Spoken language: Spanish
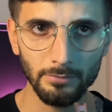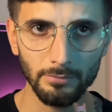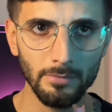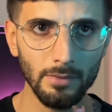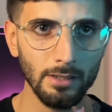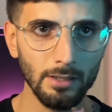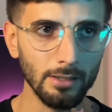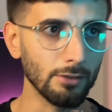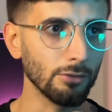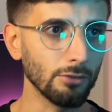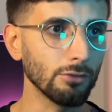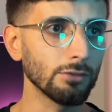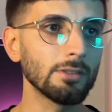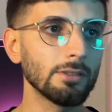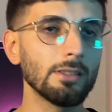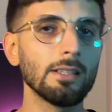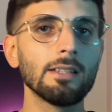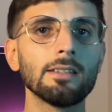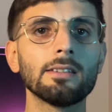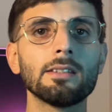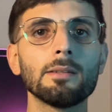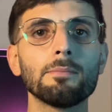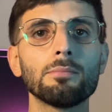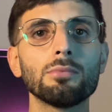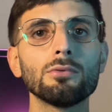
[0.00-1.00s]
Entonces
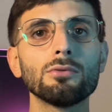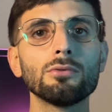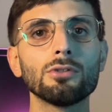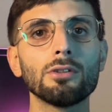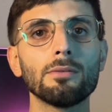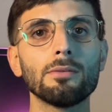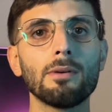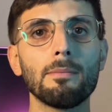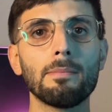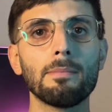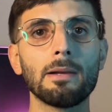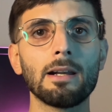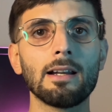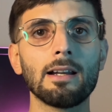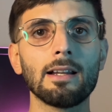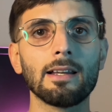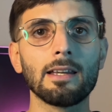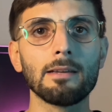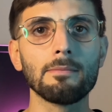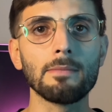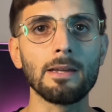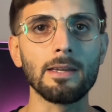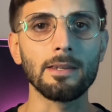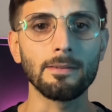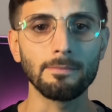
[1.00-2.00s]
este punto va para la
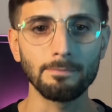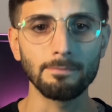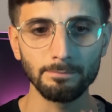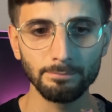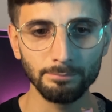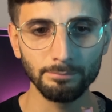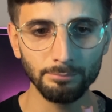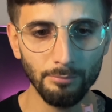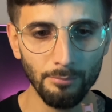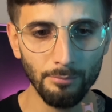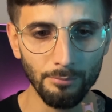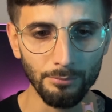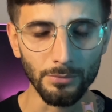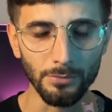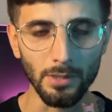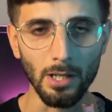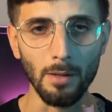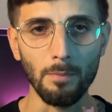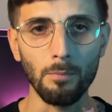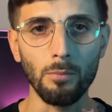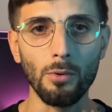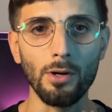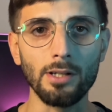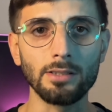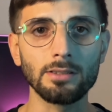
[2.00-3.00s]
KMEI.
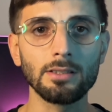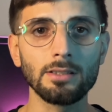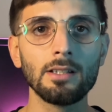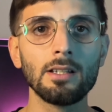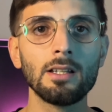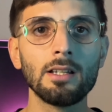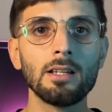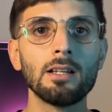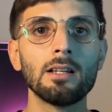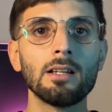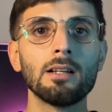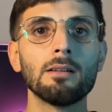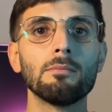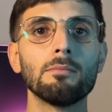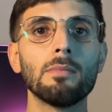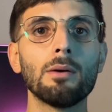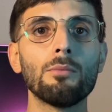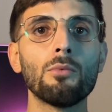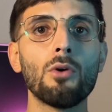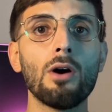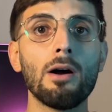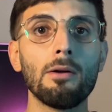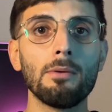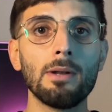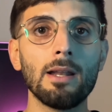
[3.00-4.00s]
Después
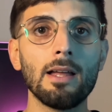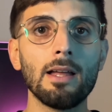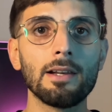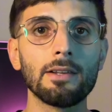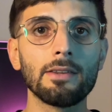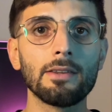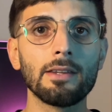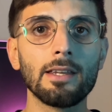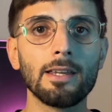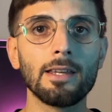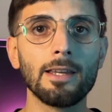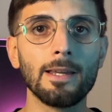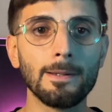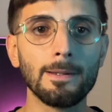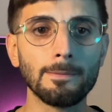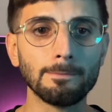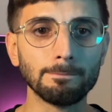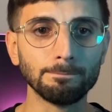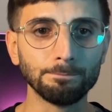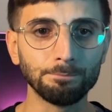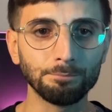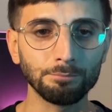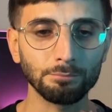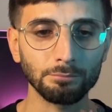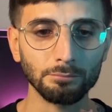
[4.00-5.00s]
vamos a hablar
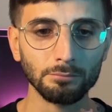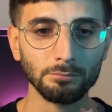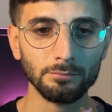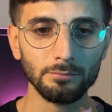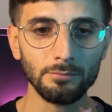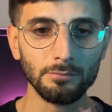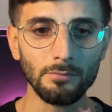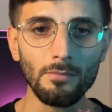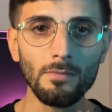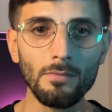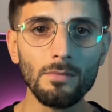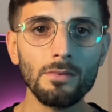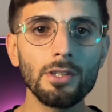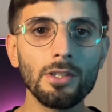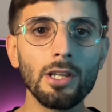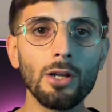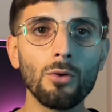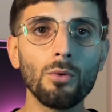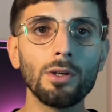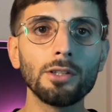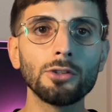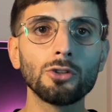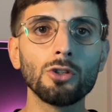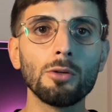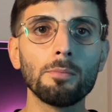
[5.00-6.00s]
de,
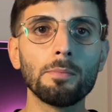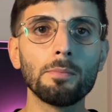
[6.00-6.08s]
cuánto